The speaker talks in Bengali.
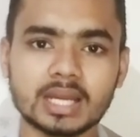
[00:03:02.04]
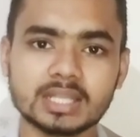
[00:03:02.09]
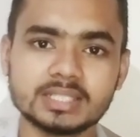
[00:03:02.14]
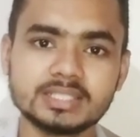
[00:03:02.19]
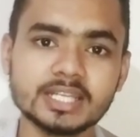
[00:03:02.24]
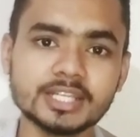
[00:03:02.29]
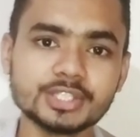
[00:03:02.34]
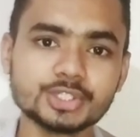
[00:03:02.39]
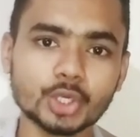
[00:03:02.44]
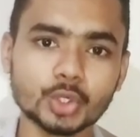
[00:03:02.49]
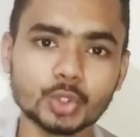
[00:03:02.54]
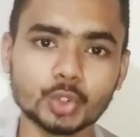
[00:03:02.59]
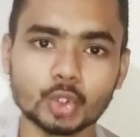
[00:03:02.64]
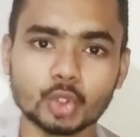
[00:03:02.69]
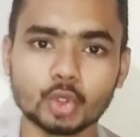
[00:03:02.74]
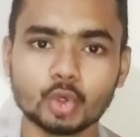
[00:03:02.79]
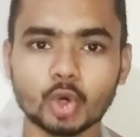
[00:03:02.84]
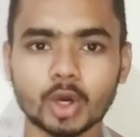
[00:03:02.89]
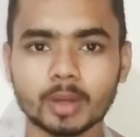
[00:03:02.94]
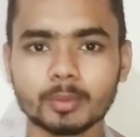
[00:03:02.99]
আর যে সকল
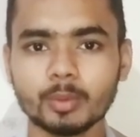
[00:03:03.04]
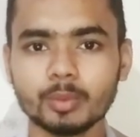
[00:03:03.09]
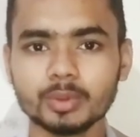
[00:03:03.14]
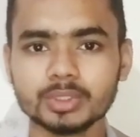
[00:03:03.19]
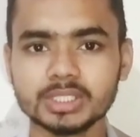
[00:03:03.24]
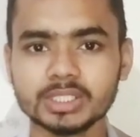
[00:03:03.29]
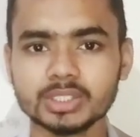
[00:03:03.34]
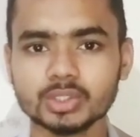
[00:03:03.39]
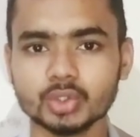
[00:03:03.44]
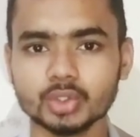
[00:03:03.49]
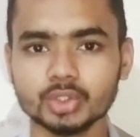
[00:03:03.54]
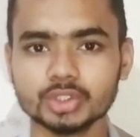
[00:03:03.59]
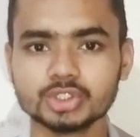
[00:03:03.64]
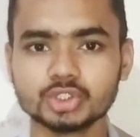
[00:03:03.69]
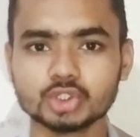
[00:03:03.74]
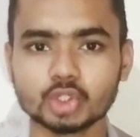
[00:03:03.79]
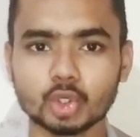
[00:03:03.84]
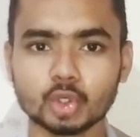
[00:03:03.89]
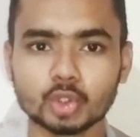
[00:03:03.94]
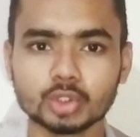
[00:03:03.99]
গর্ভবতী ও
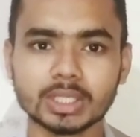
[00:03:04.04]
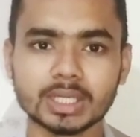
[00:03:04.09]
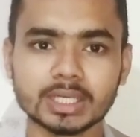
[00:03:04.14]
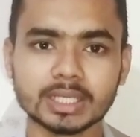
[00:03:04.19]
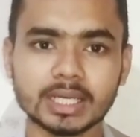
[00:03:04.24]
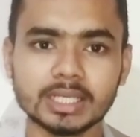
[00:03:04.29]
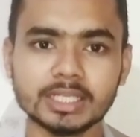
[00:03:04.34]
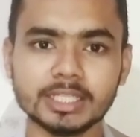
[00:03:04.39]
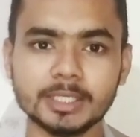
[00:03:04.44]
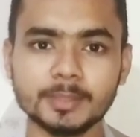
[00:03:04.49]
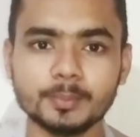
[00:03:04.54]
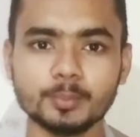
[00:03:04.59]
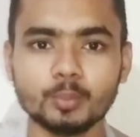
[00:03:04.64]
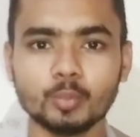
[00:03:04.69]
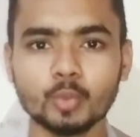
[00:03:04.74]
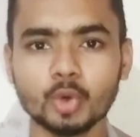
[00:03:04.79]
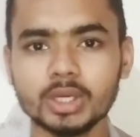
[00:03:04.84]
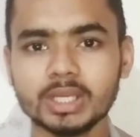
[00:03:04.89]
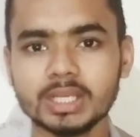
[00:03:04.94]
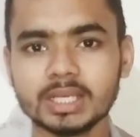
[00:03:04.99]
স্তন্যদানকালীন
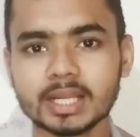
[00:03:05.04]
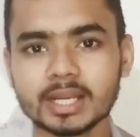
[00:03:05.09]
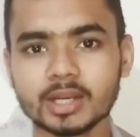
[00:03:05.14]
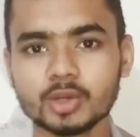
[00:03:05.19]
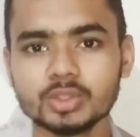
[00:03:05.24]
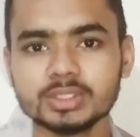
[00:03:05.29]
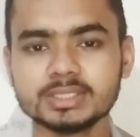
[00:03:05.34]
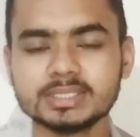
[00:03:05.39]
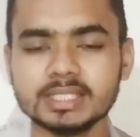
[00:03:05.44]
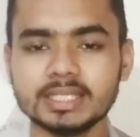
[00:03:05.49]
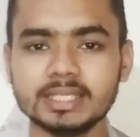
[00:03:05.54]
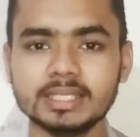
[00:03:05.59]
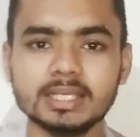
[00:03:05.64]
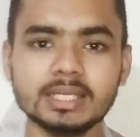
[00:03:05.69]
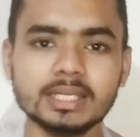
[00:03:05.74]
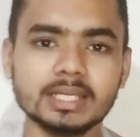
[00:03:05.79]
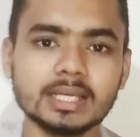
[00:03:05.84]
মহিলারা রয়েছে